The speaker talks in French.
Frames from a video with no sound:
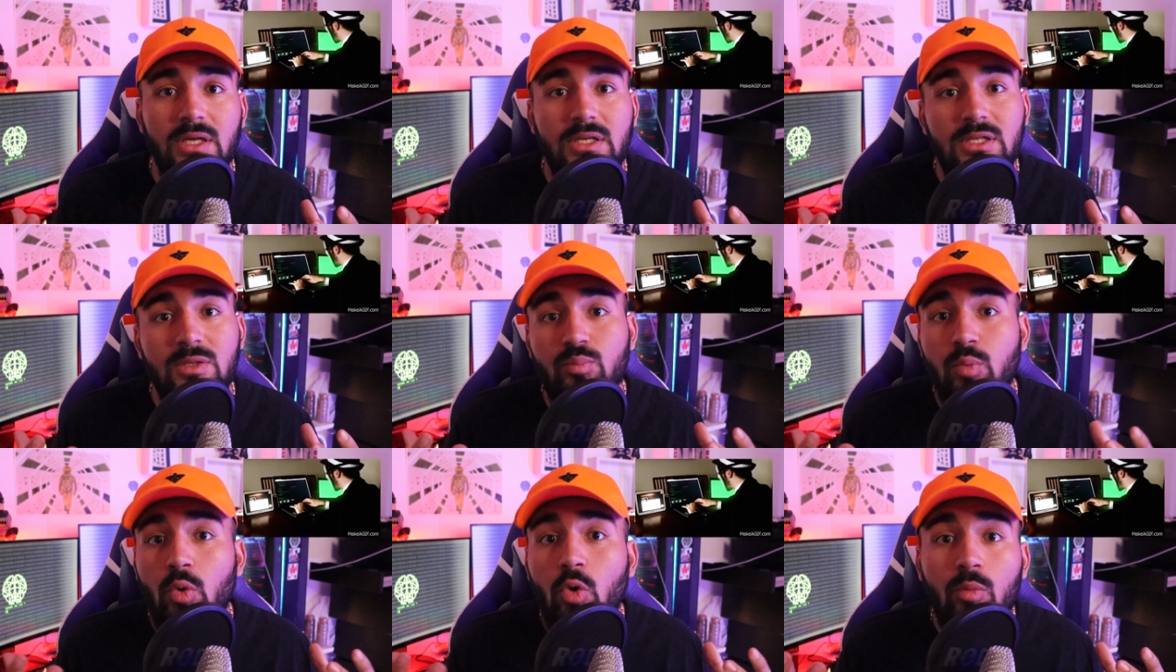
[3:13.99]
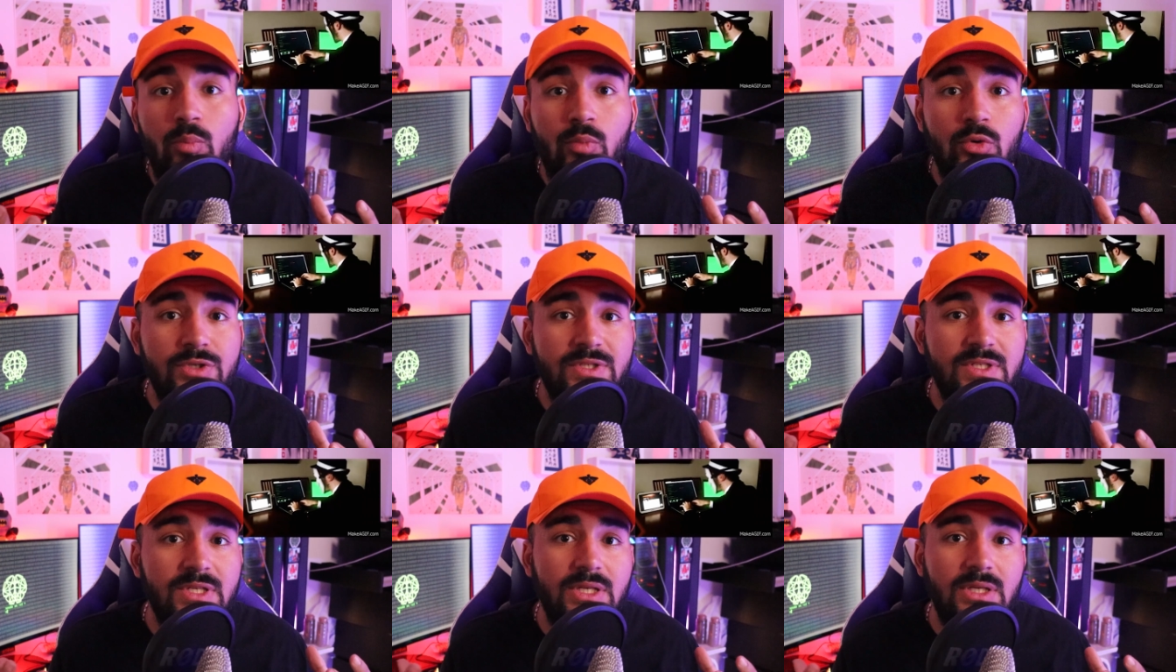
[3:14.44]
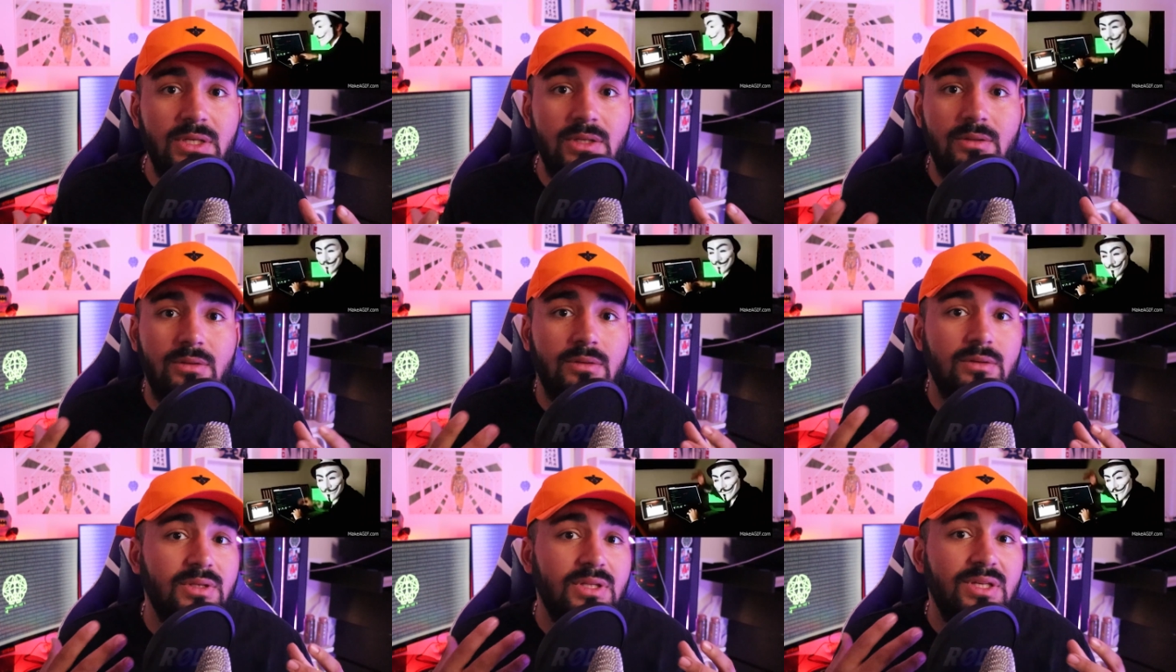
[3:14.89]
et qui proposaient
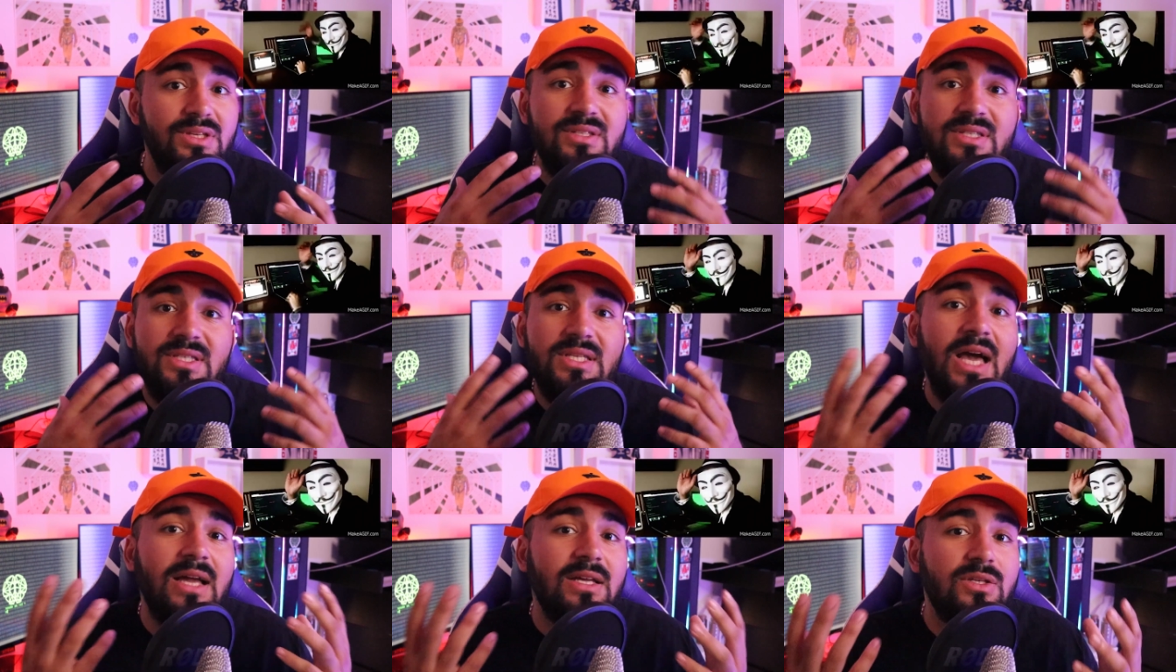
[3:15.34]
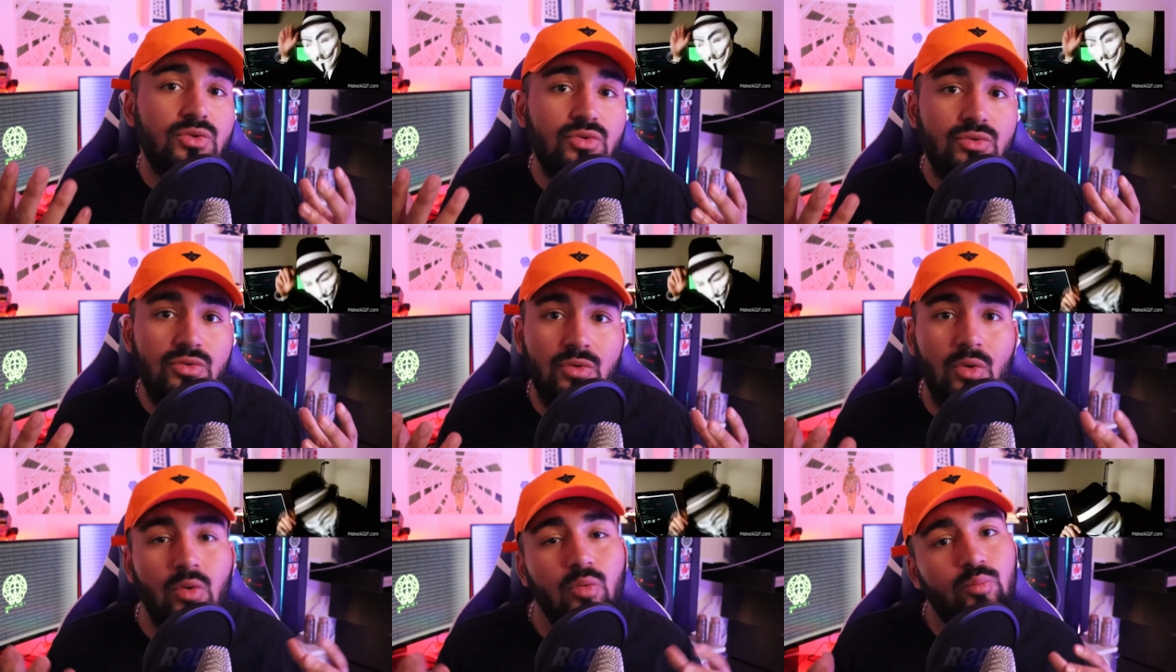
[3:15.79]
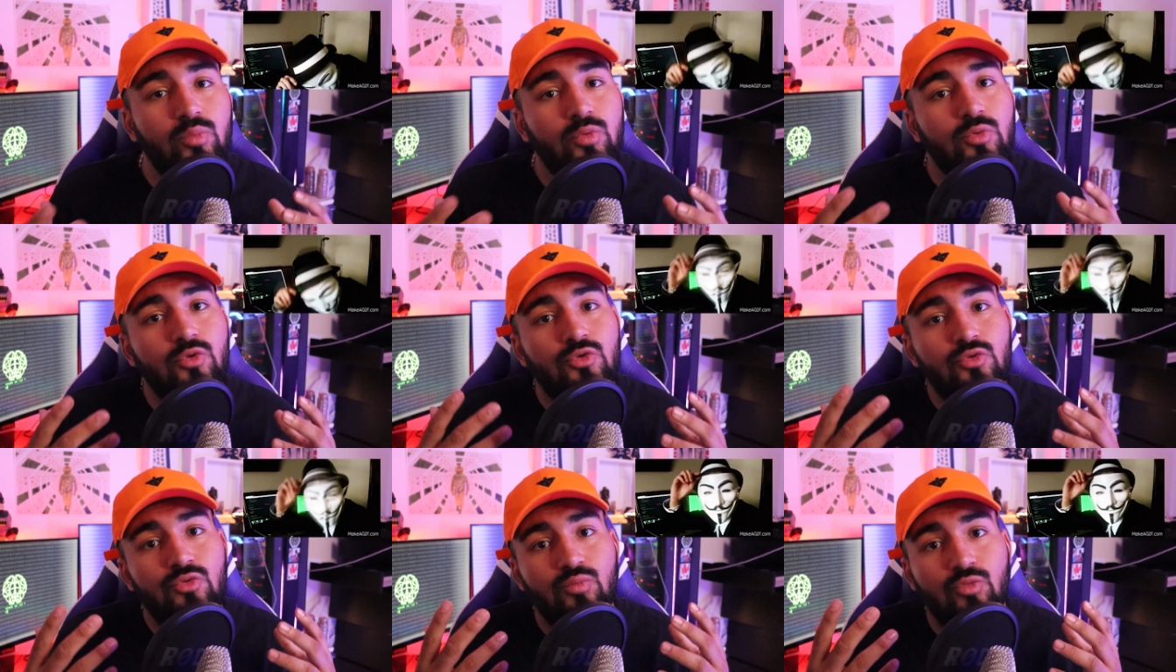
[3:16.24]
euh, des actions
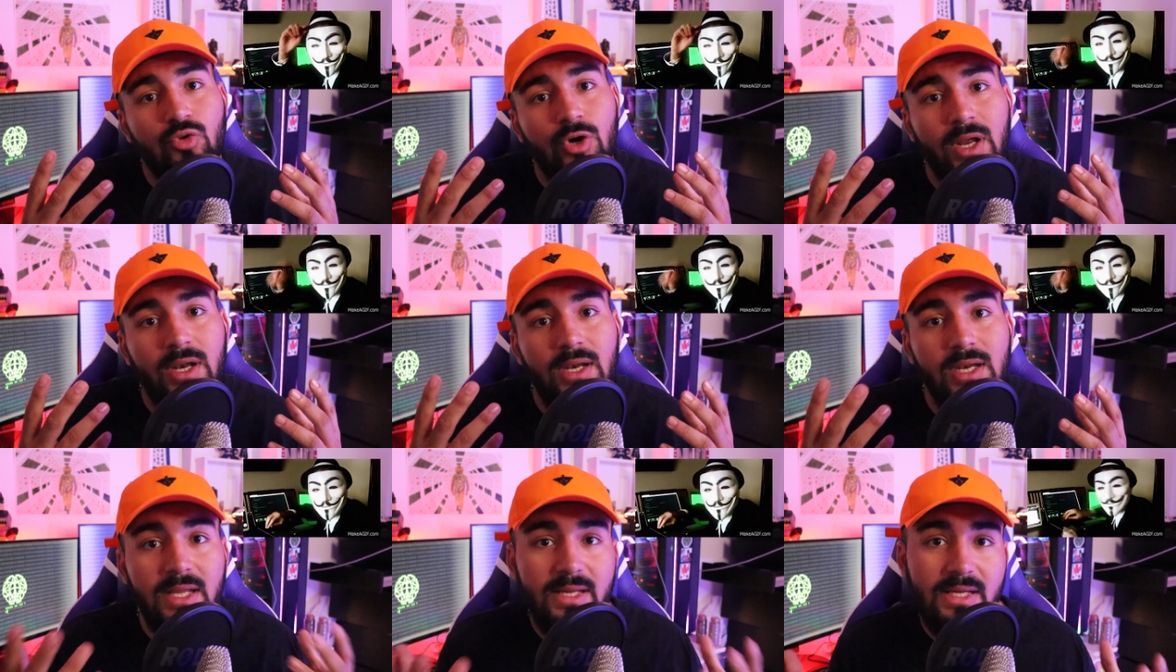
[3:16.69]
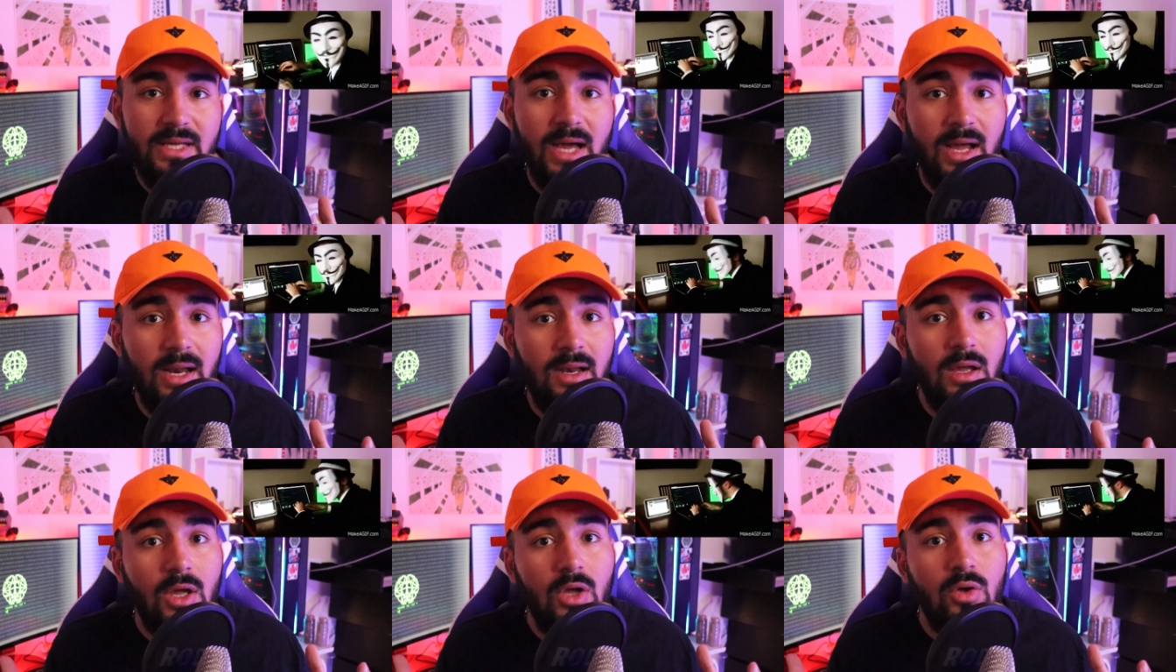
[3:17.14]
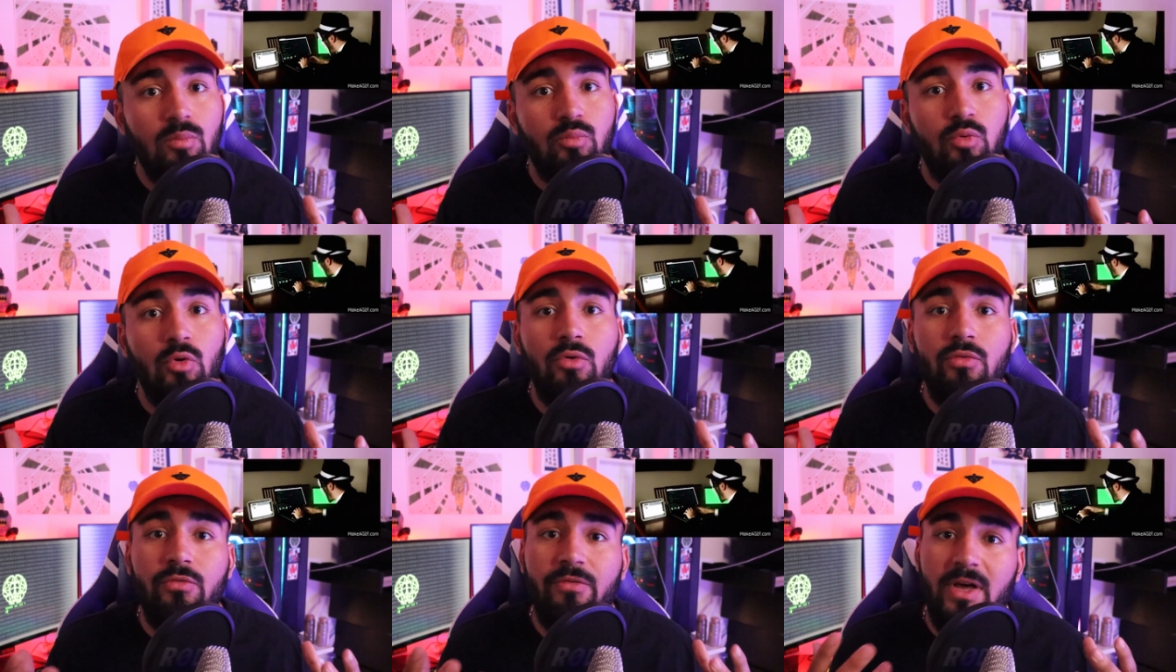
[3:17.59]
plus ou moins légales
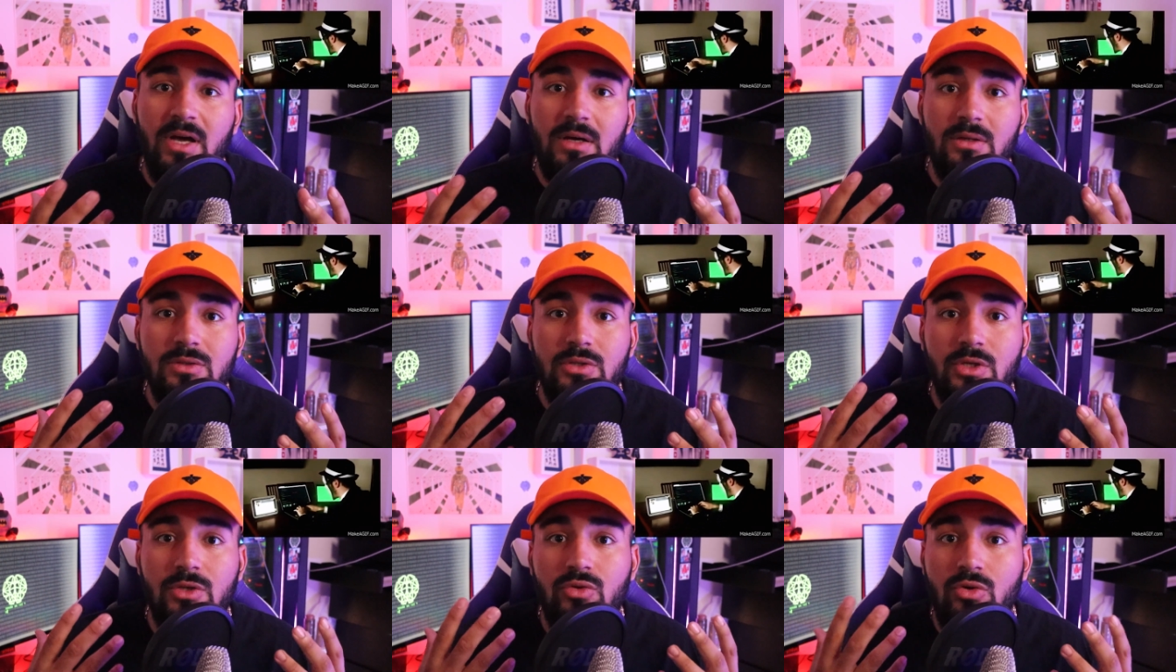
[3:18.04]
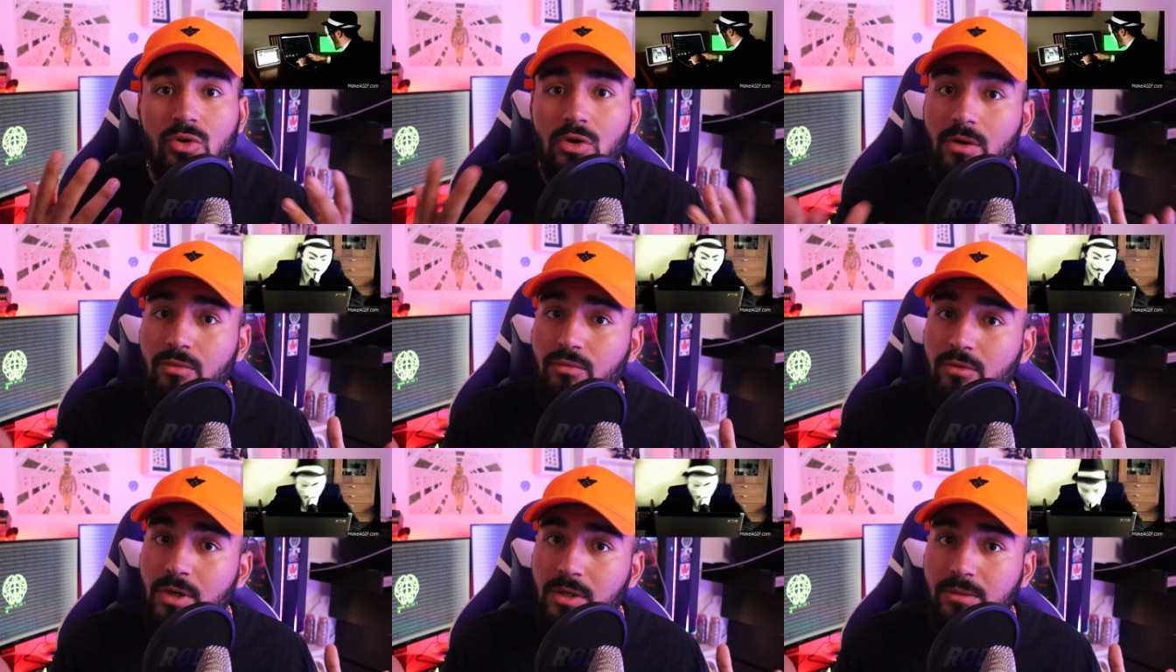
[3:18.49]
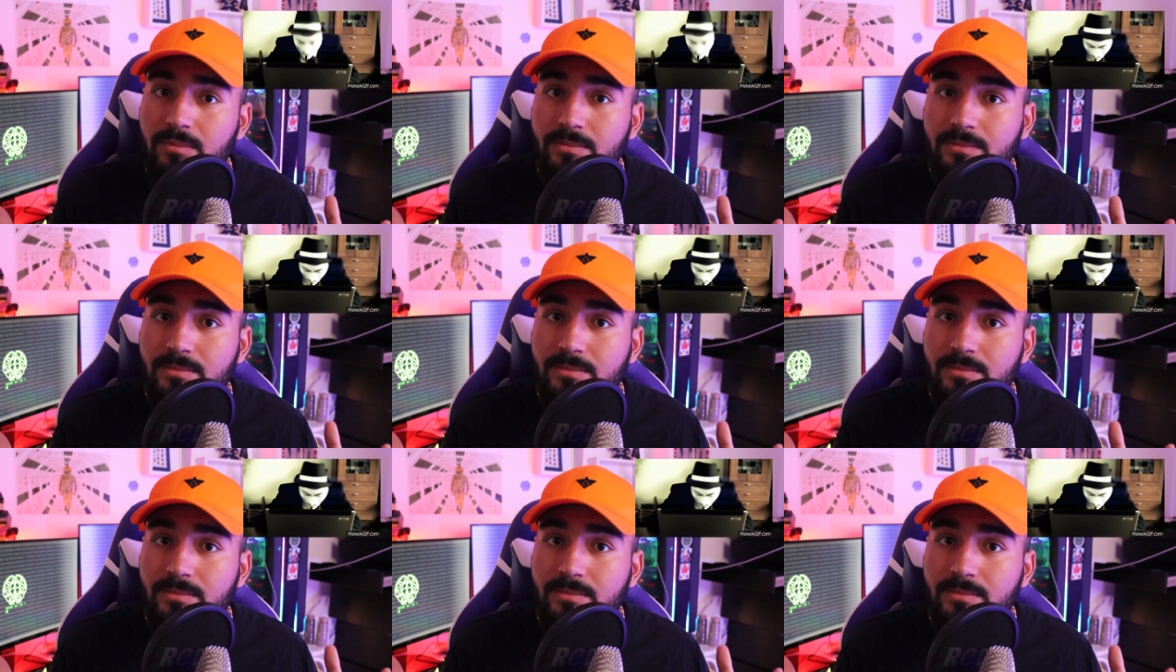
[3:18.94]
pour faire entendre leur voix.